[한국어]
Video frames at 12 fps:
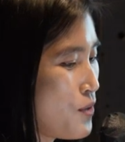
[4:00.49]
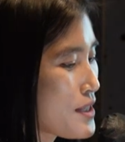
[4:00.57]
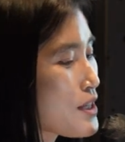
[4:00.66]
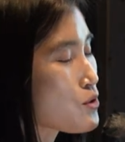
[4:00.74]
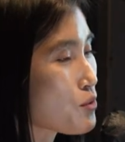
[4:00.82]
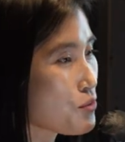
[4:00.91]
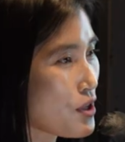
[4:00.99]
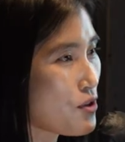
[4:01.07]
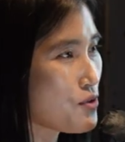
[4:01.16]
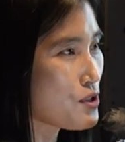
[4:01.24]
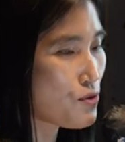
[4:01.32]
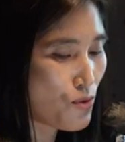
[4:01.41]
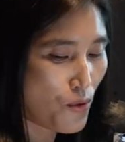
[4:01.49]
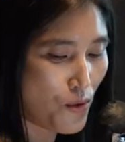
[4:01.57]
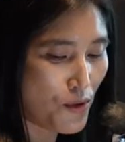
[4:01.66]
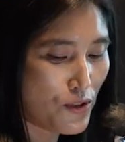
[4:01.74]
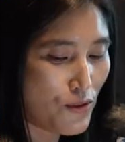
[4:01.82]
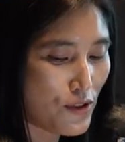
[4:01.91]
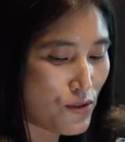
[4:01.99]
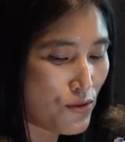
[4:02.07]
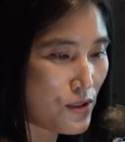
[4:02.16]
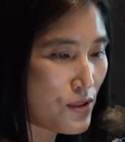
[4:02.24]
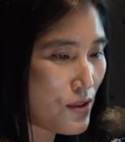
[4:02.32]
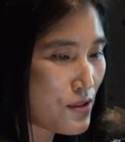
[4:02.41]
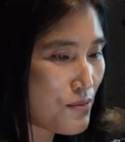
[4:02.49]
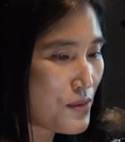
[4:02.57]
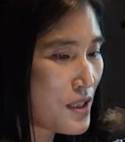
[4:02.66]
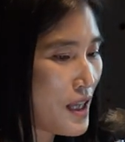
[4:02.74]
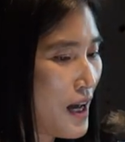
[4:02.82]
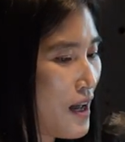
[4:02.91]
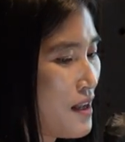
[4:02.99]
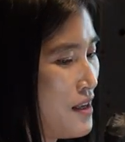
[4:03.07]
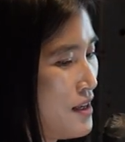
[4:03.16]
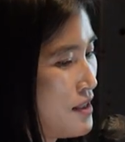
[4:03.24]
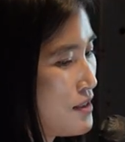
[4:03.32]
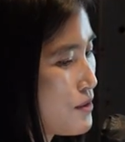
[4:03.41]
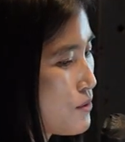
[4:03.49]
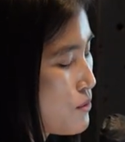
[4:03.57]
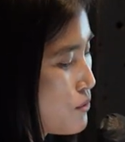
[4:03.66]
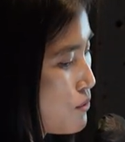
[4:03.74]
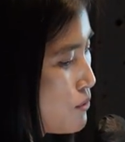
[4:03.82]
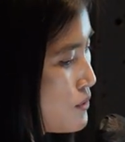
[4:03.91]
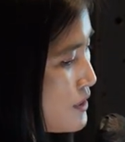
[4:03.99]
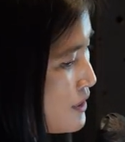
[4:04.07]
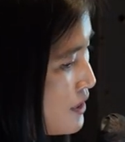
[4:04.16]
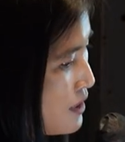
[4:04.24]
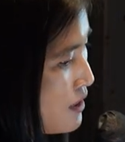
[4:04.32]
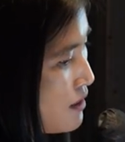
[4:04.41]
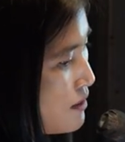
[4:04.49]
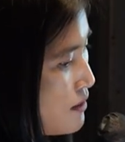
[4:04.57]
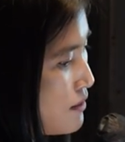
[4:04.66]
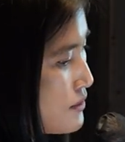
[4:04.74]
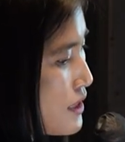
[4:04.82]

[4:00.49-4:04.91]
외산 소프트웨어 위주로 이루어지고 있었습니다. 그리고 어,